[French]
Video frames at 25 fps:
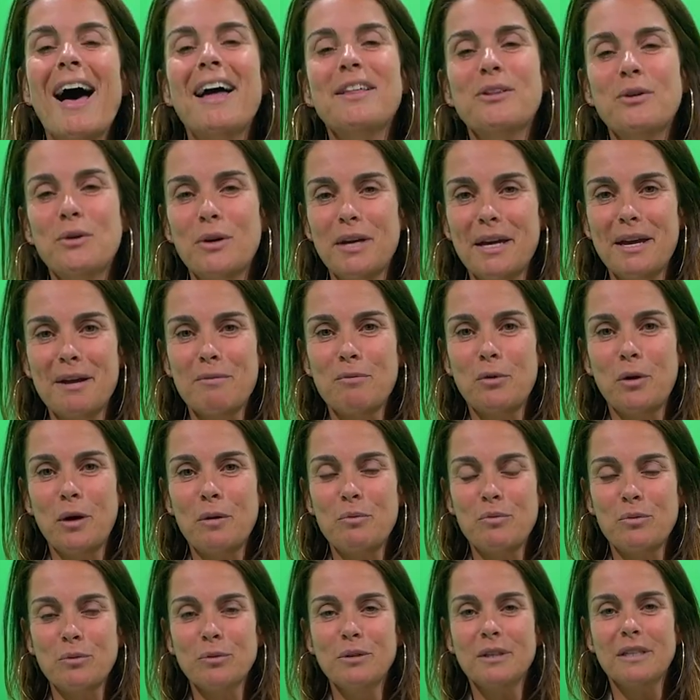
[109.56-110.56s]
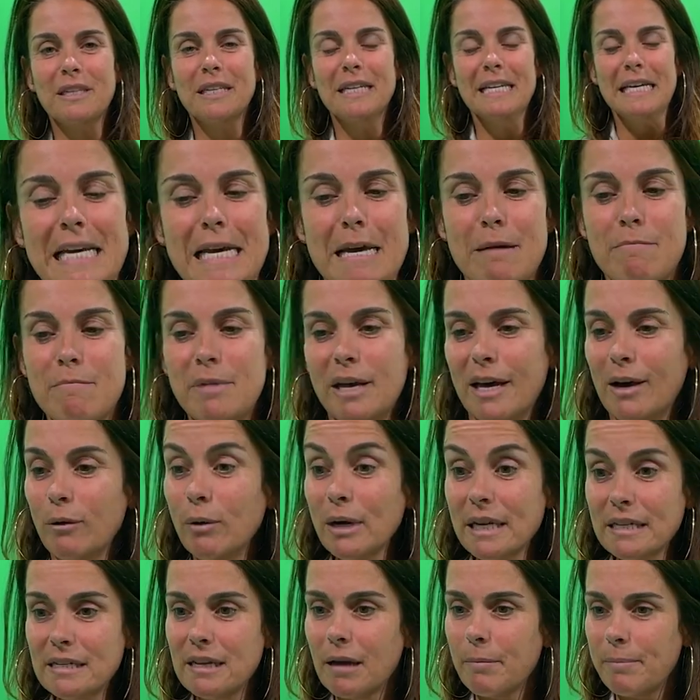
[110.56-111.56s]
adoré qu'elle me réponde. Mais
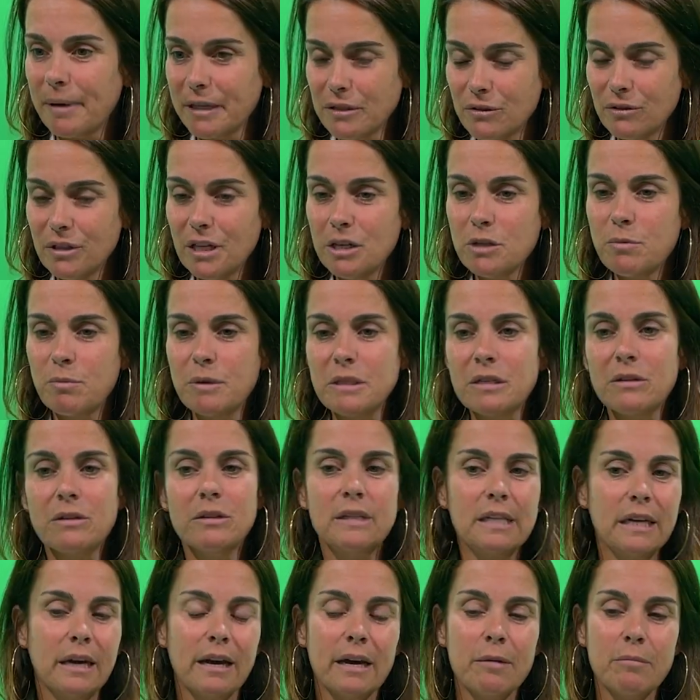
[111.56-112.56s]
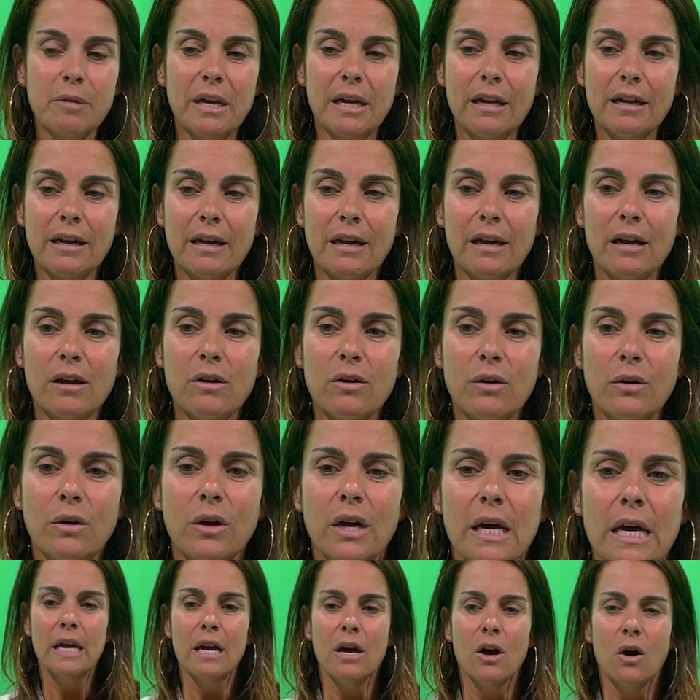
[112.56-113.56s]
euh, ouais, c'est un personnage parce que c'est quand même quelqu'un.
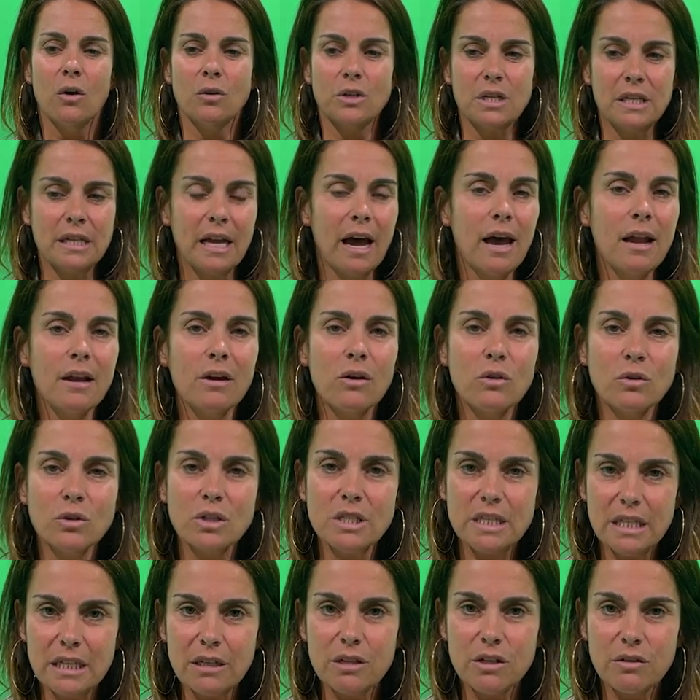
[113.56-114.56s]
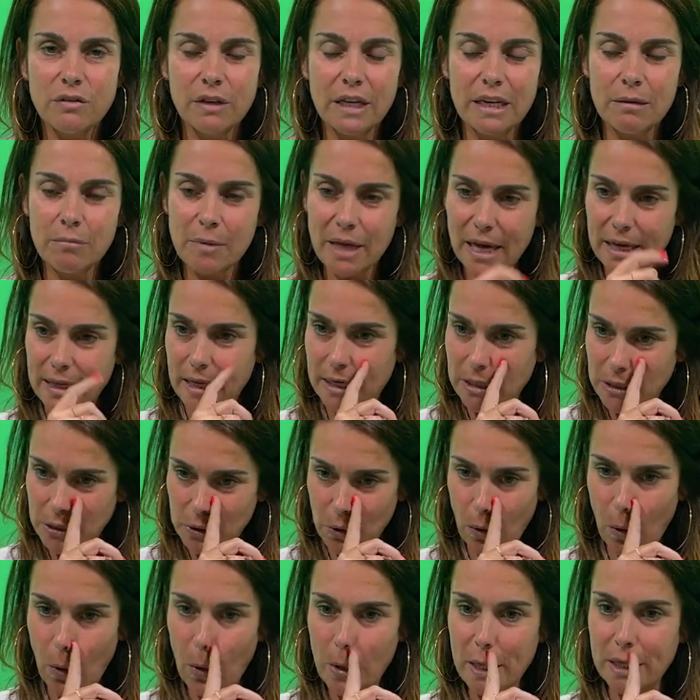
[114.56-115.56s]
Euh, en général, quand je dis que je suis Kim
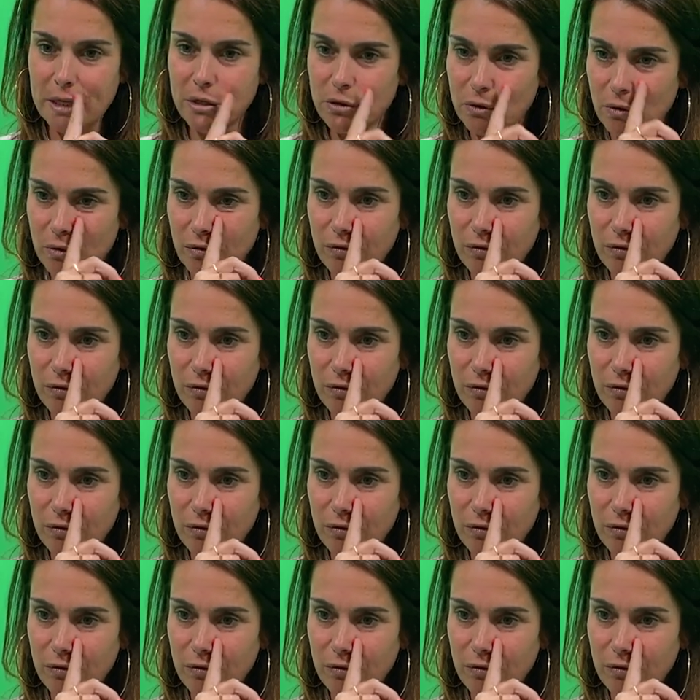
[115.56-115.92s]
Kardashian, les gens